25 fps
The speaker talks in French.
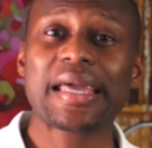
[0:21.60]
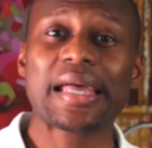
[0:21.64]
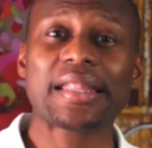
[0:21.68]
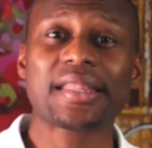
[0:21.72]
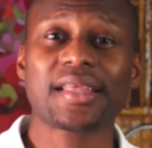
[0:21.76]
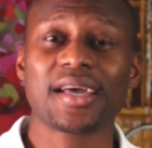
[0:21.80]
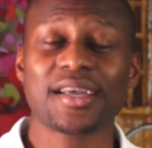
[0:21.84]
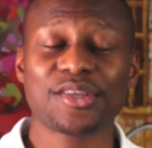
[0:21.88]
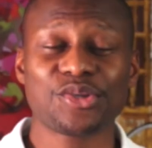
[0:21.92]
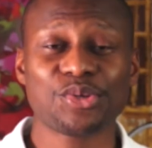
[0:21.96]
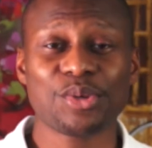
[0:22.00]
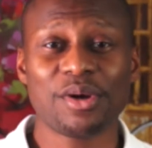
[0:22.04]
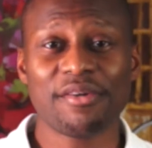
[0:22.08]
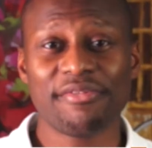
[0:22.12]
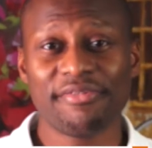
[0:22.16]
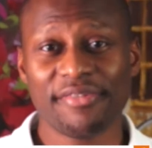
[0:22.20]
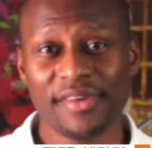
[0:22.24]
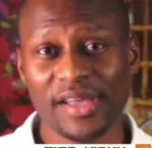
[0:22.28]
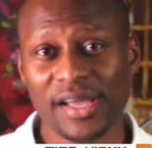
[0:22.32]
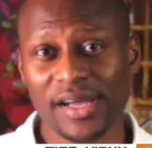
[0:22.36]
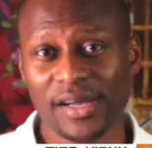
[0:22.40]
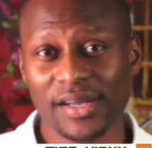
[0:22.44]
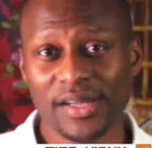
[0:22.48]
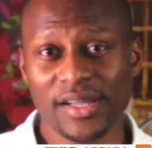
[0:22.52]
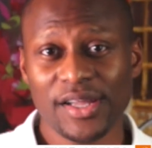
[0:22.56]
quatre actions à
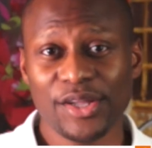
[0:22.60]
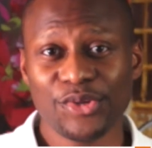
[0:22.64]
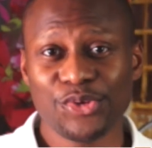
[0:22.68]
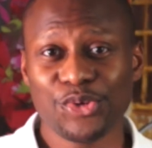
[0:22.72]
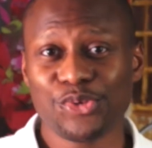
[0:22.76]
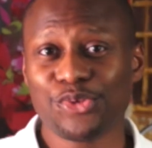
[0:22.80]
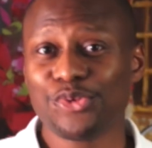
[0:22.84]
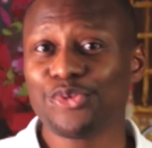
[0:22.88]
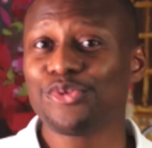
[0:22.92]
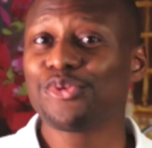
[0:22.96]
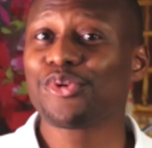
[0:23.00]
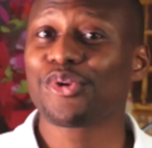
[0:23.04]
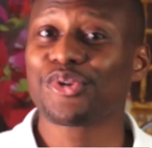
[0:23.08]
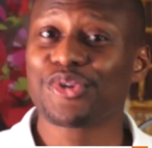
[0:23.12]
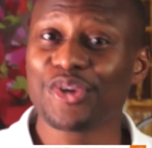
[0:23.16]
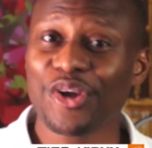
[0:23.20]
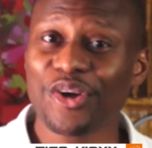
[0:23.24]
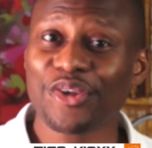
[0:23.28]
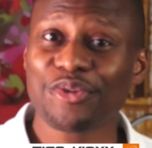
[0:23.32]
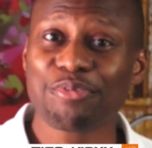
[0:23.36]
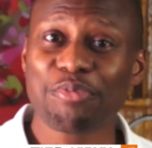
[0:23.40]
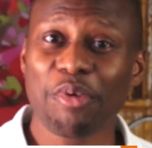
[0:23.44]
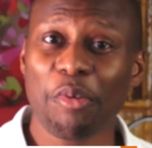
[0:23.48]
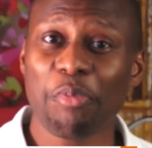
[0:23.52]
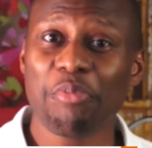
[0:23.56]
faire de toute
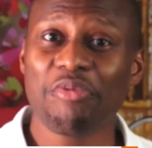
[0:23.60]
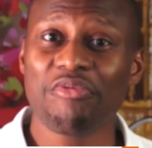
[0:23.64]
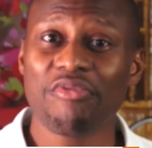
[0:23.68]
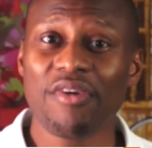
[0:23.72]
urgence pour